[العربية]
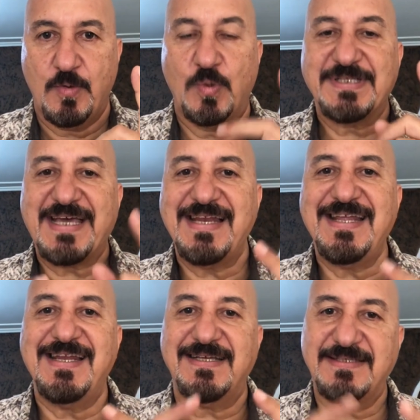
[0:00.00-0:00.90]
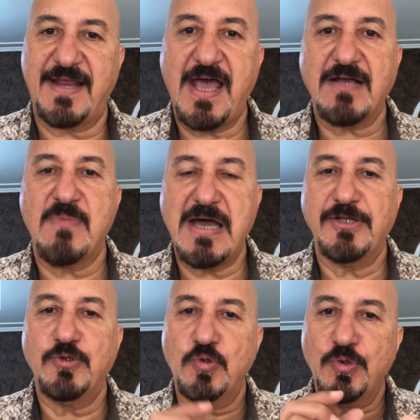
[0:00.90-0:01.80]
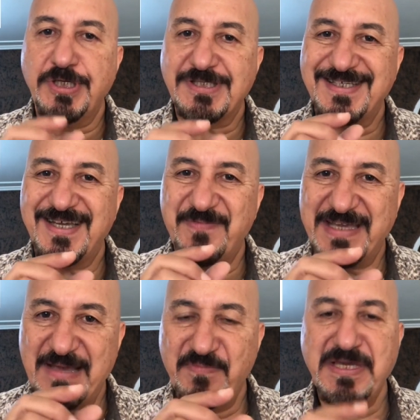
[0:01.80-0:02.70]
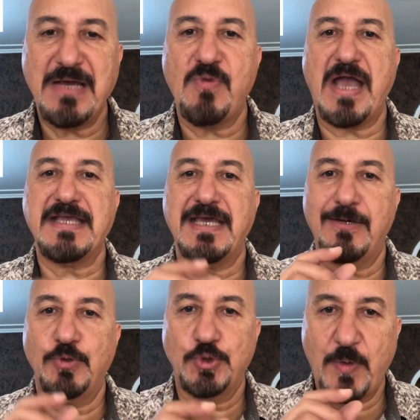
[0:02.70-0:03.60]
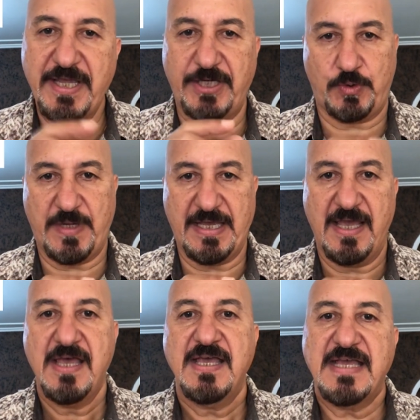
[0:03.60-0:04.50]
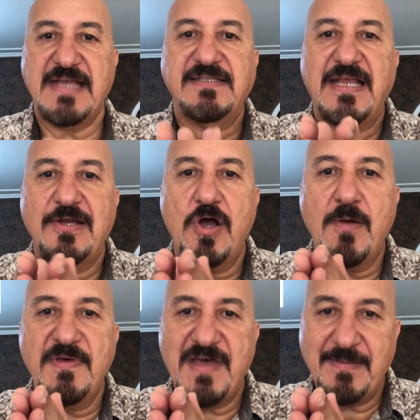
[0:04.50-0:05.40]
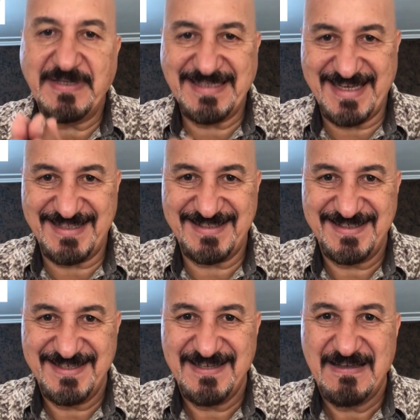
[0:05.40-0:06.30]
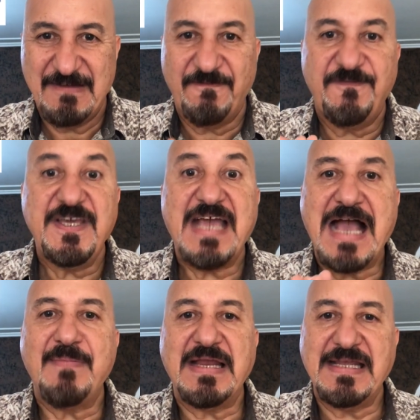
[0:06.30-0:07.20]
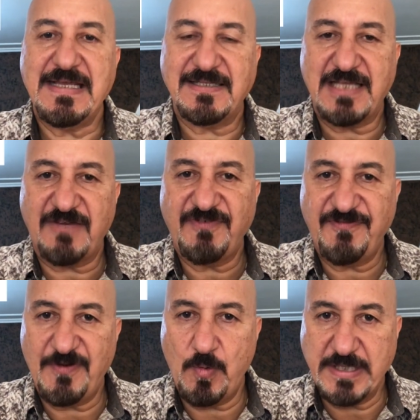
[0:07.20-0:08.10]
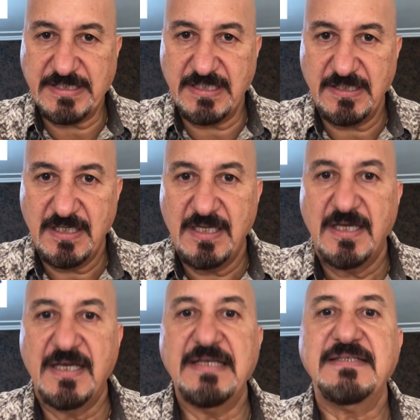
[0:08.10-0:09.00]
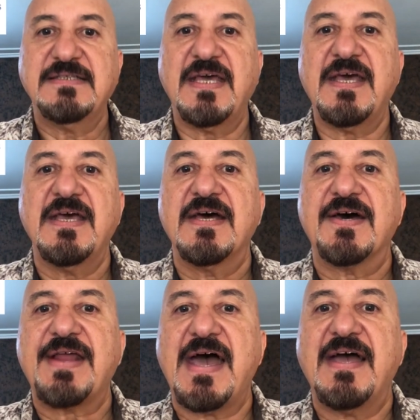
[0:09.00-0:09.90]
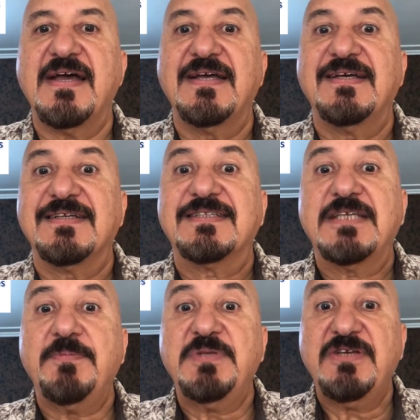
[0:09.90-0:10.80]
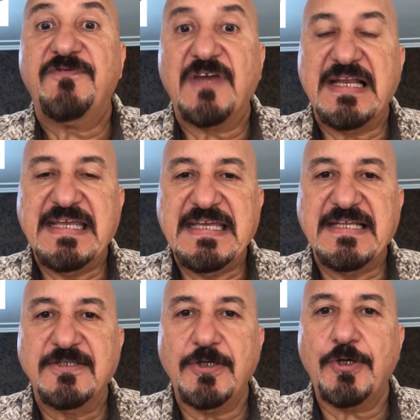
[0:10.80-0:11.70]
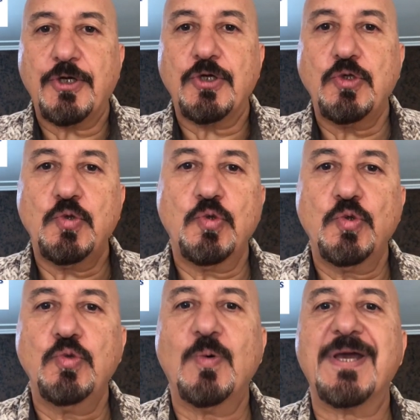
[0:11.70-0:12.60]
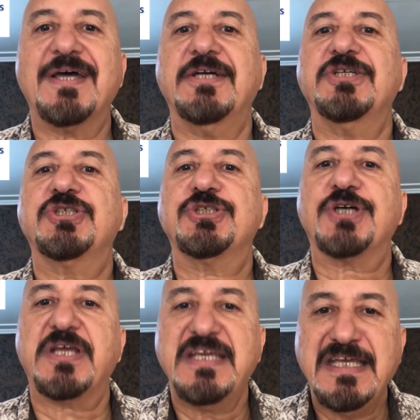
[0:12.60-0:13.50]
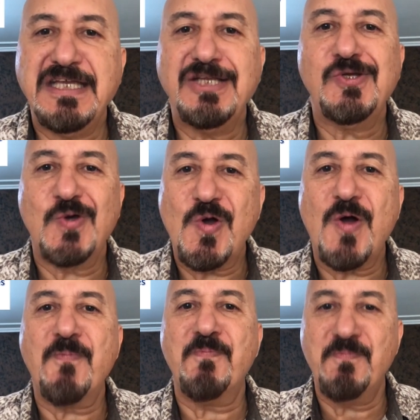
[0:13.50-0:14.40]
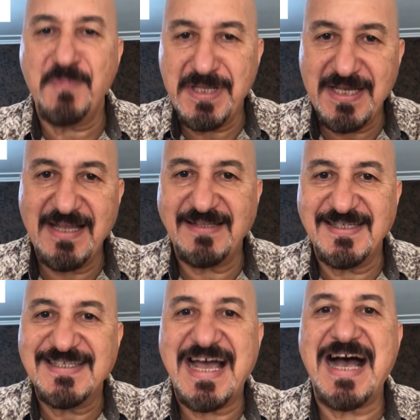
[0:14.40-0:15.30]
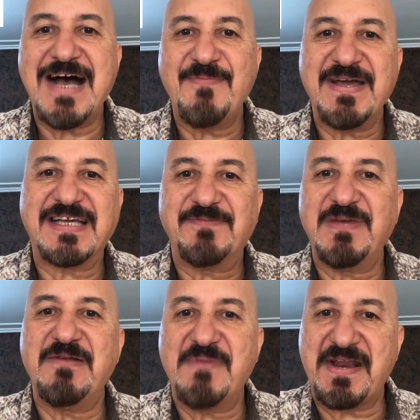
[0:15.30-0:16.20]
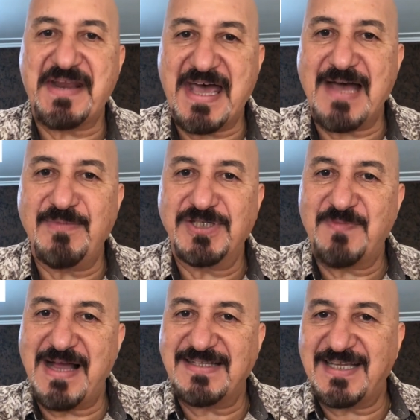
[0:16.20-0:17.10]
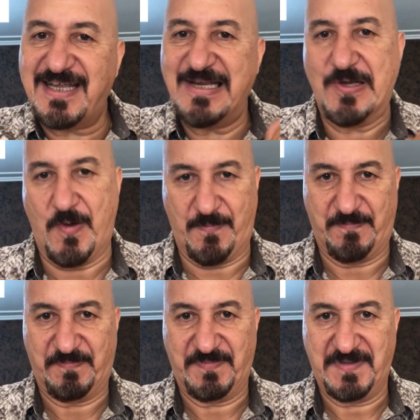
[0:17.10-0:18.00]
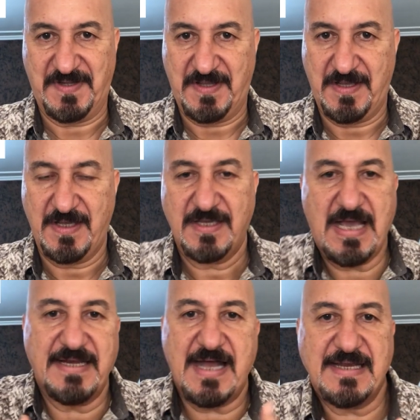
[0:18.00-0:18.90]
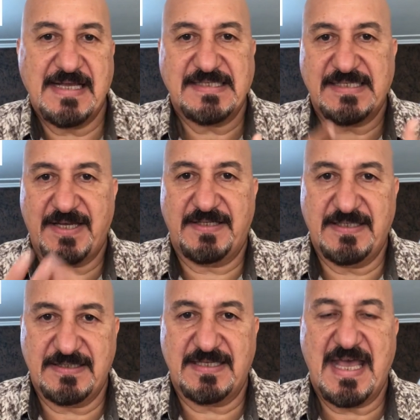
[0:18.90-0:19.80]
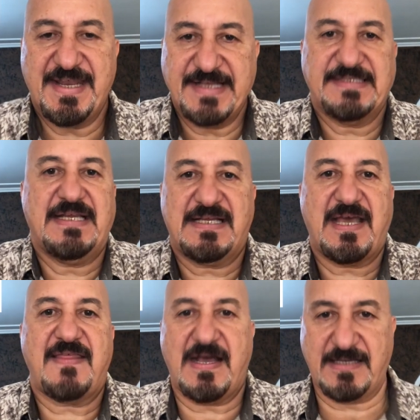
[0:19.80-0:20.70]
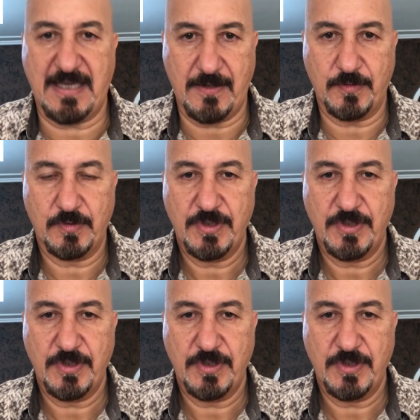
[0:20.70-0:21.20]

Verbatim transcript: وتخلي الاحتراق مال الدهون يصير بكميه معينه وشويه شويه يعني انت اليوم اذا بديت في عملية تخفيف الوزن أنت راح تبدي فعليا تحرق الدهون وراء 20 يوم من التزامك بالبرنامج مالتك اليوم يعني أنا هسه ردت أنزل كذا كيلو